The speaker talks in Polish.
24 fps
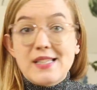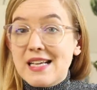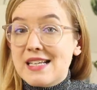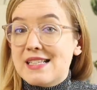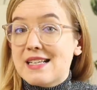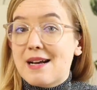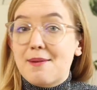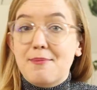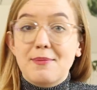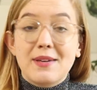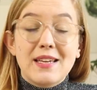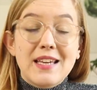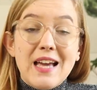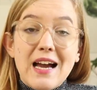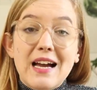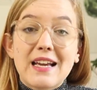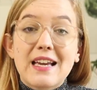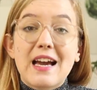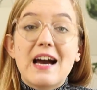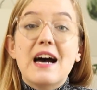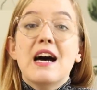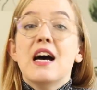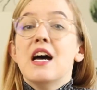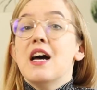sezam,
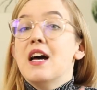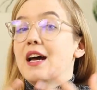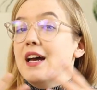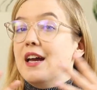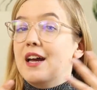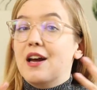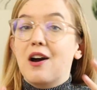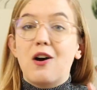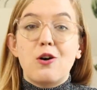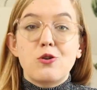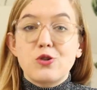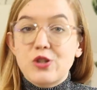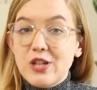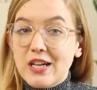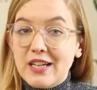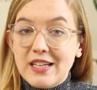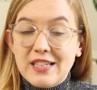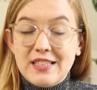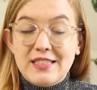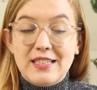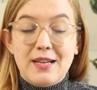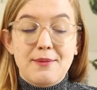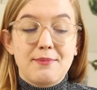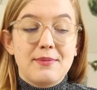jaja, y,
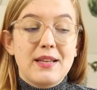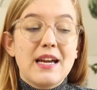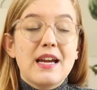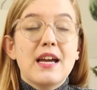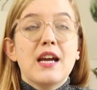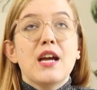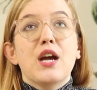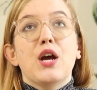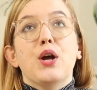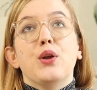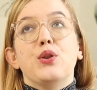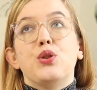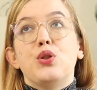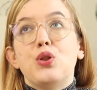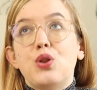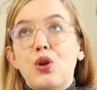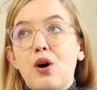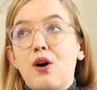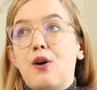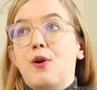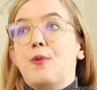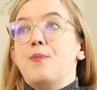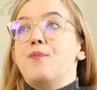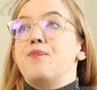orzechy ziemne,
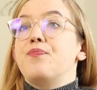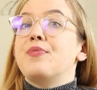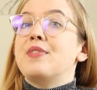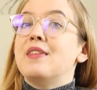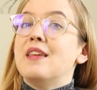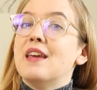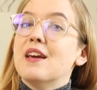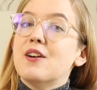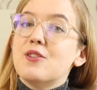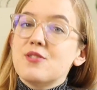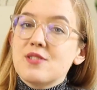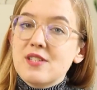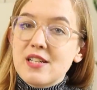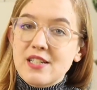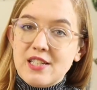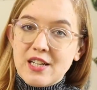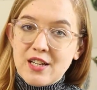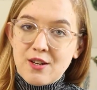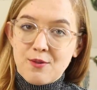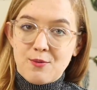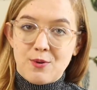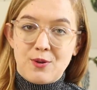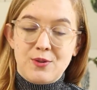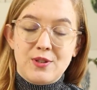to nie
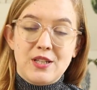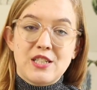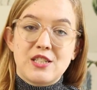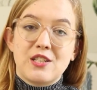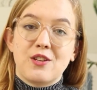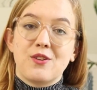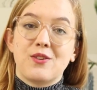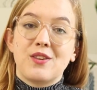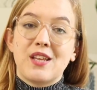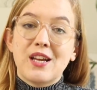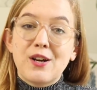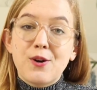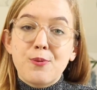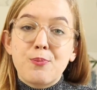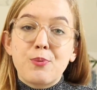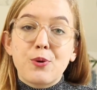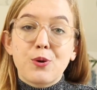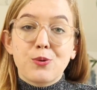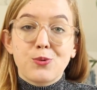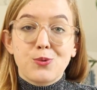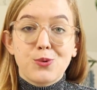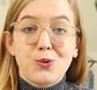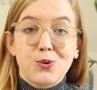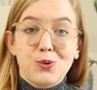oznaczają one, że do tego
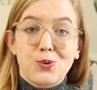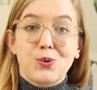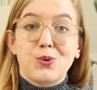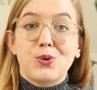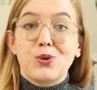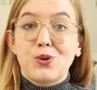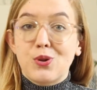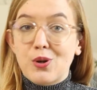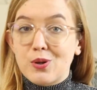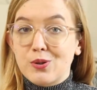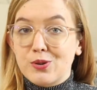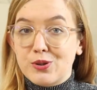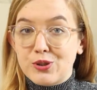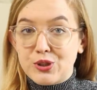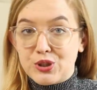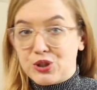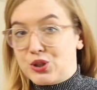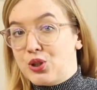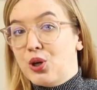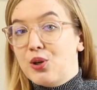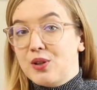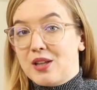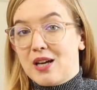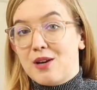produktu ktoś
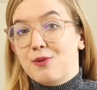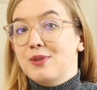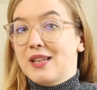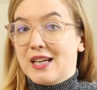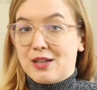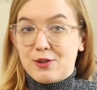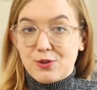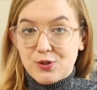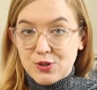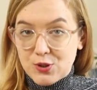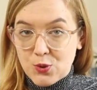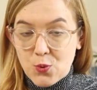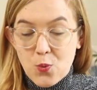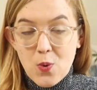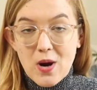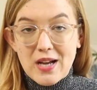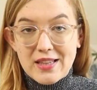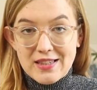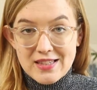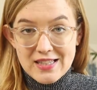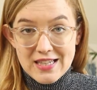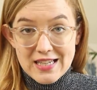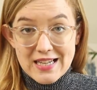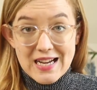dodał tego
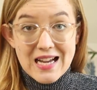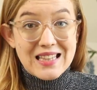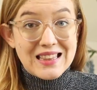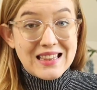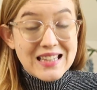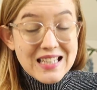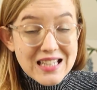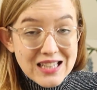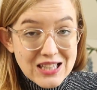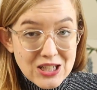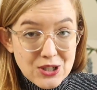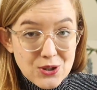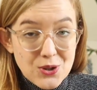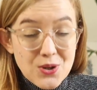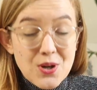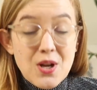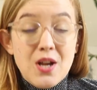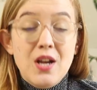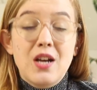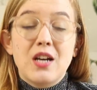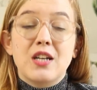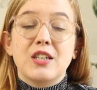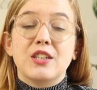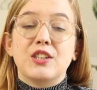składnika, tylko
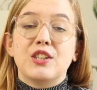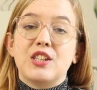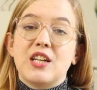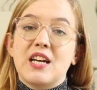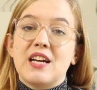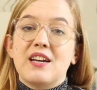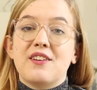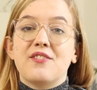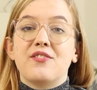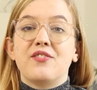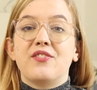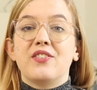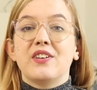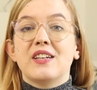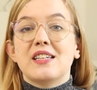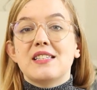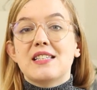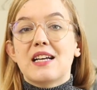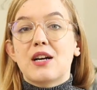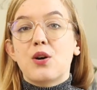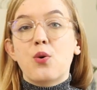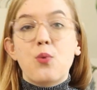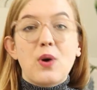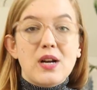że
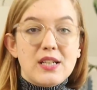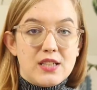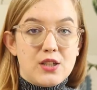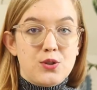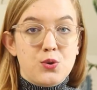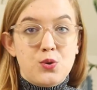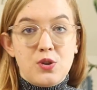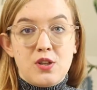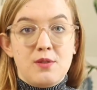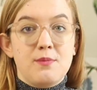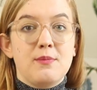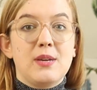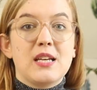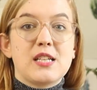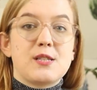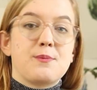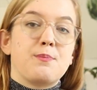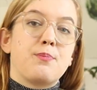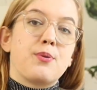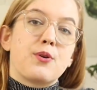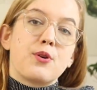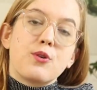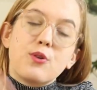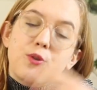w zakładzie, w którym
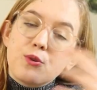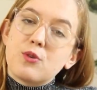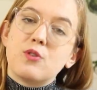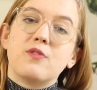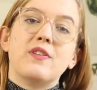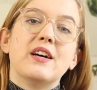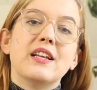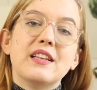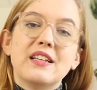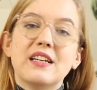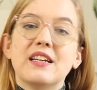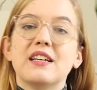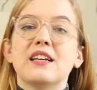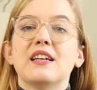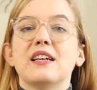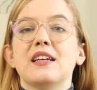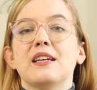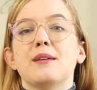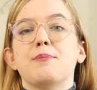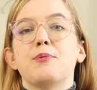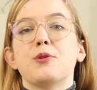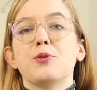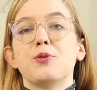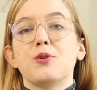jest
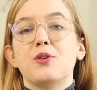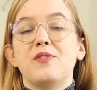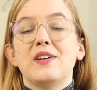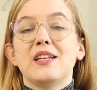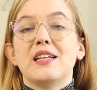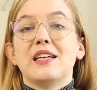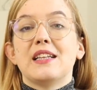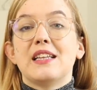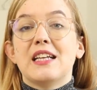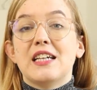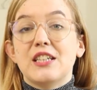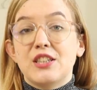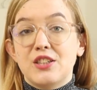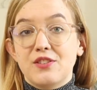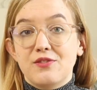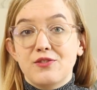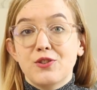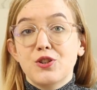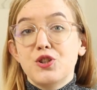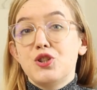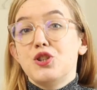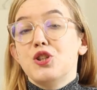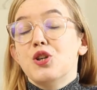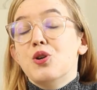e, produkowana ta
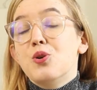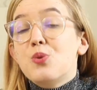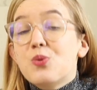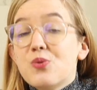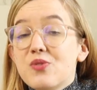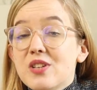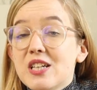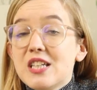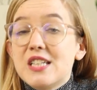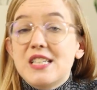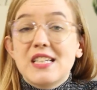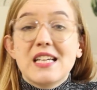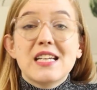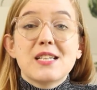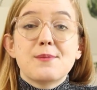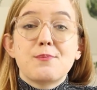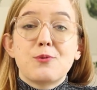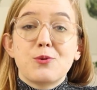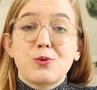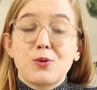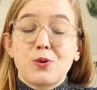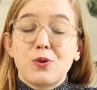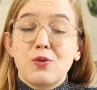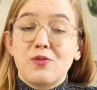żywność, również jest
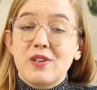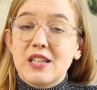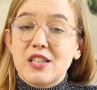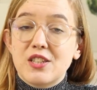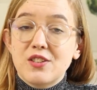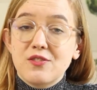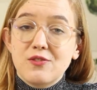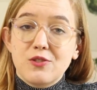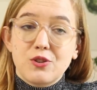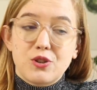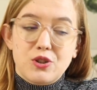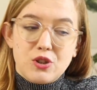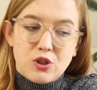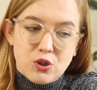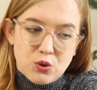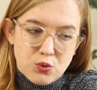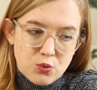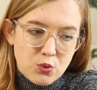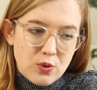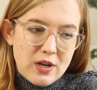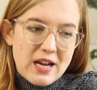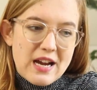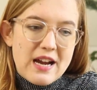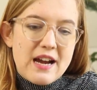produkowana żywność,
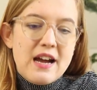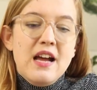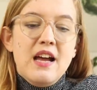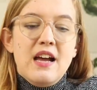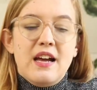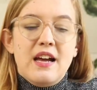która